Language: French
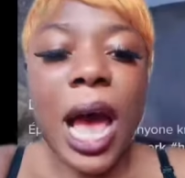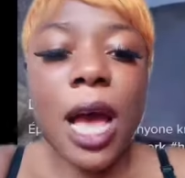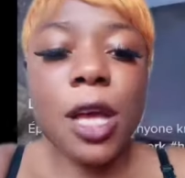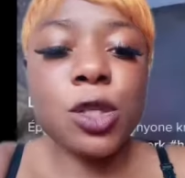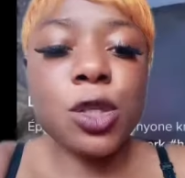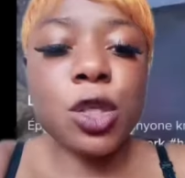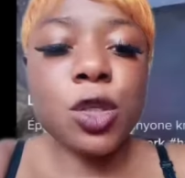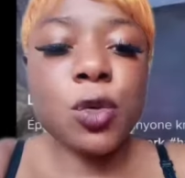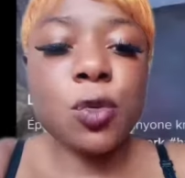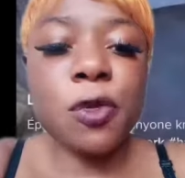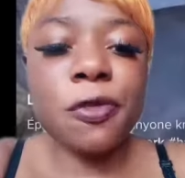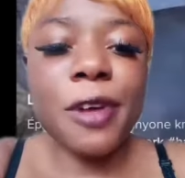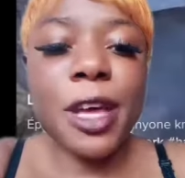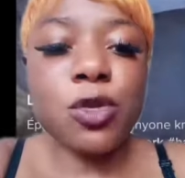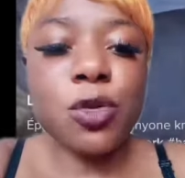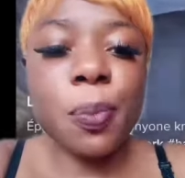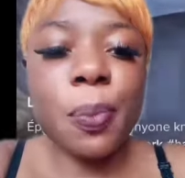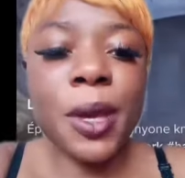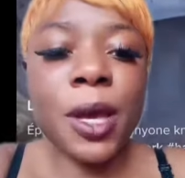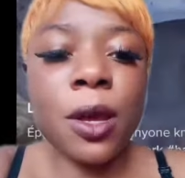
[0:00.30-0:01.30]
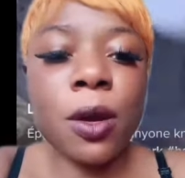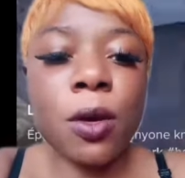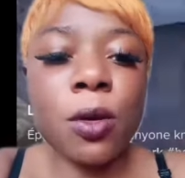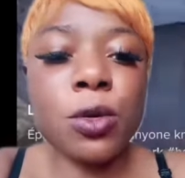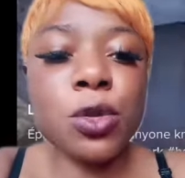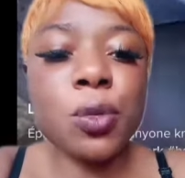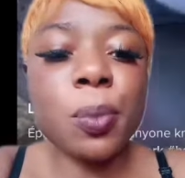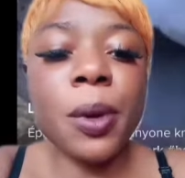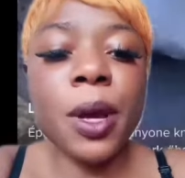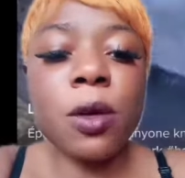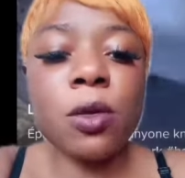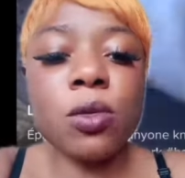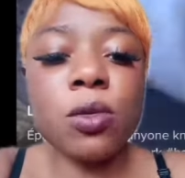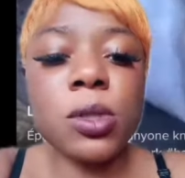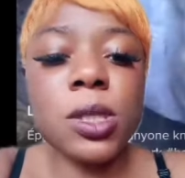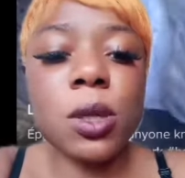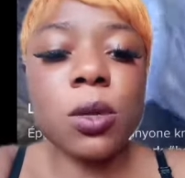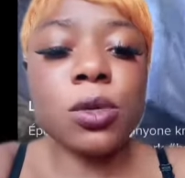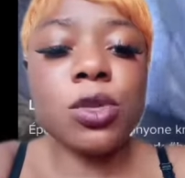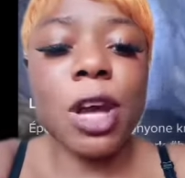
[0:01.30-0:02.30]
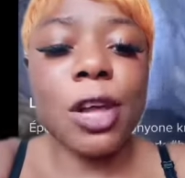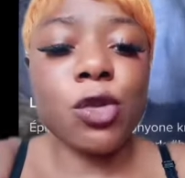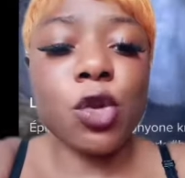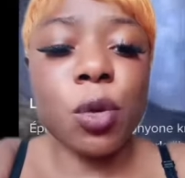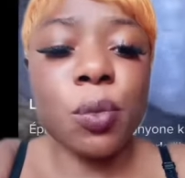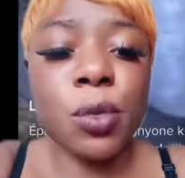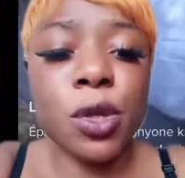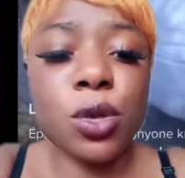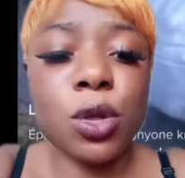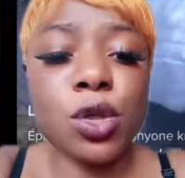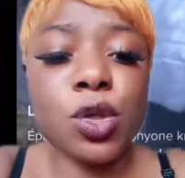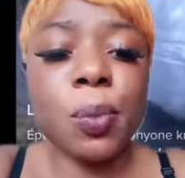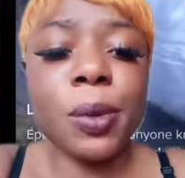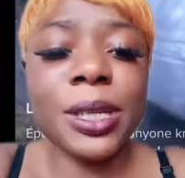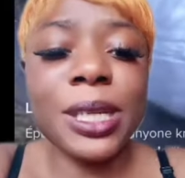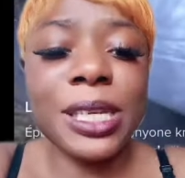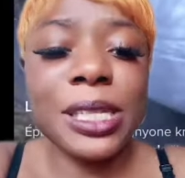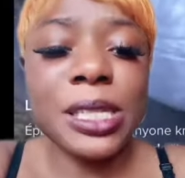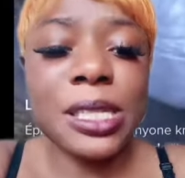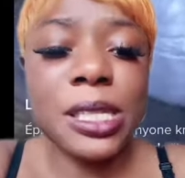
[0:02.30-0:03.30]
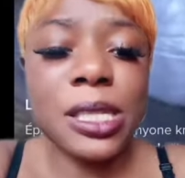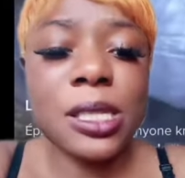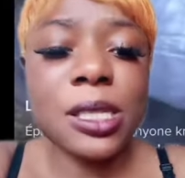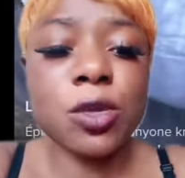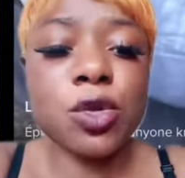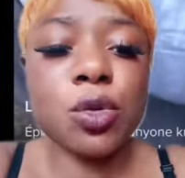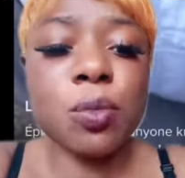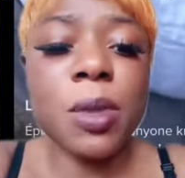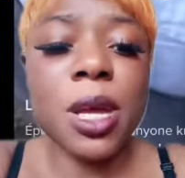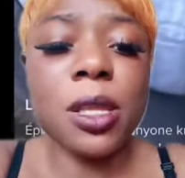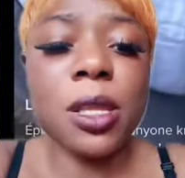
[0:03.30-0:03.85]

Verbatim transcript: Suisse pour faire du pain rond, tu prends un coussin où tu as dormi dessus pendant 10 ans, tu mets